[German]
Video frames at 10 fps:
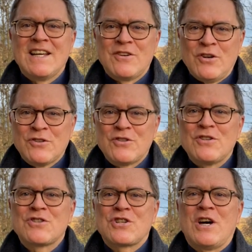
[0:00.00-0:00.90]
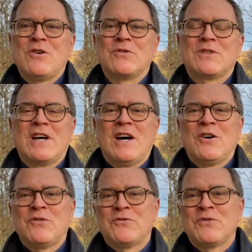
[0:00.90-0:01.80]
Gott schaut
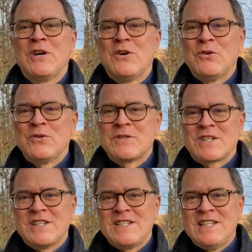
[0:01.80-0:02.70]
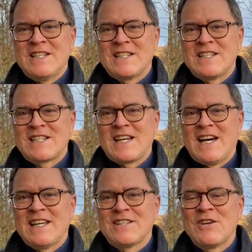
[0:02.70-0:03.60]
auf unsere
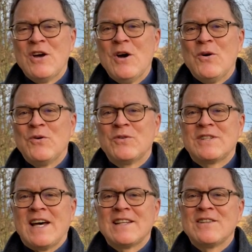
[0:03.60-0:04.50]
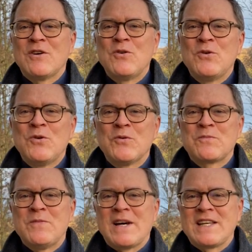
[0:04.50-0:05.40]
Niedrigkeit. Und dann
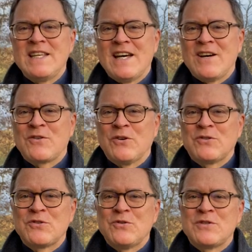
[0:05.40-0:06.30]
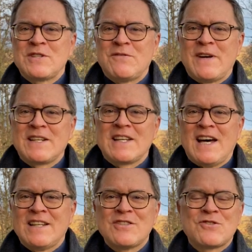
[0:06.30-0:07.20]
lobt Maria Gott und sie fängt
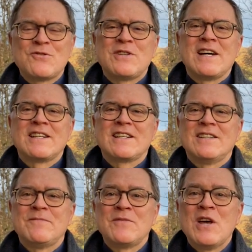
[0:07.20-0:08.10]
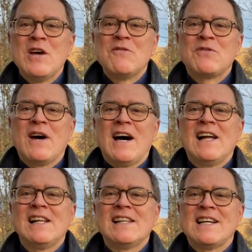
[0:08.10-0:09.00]
an zu danken für
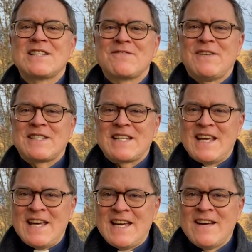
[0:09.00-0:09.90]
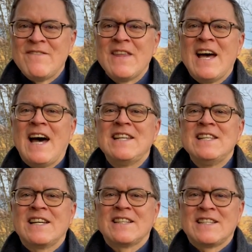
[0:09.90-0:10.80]
all das, was er an
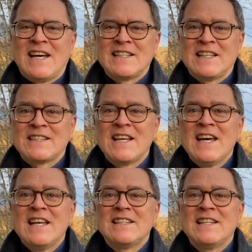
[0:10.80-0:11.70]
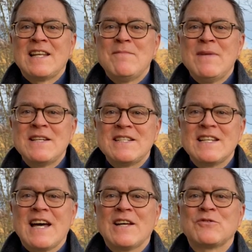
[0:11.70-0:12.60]
ihr getan hat denn der
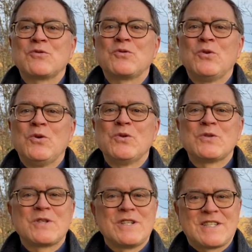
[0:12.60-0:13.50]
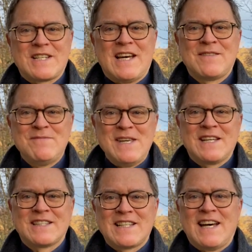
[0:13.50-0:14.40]
Mächtige hat Großes an mir
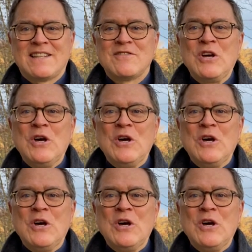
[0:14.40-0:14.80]
getan.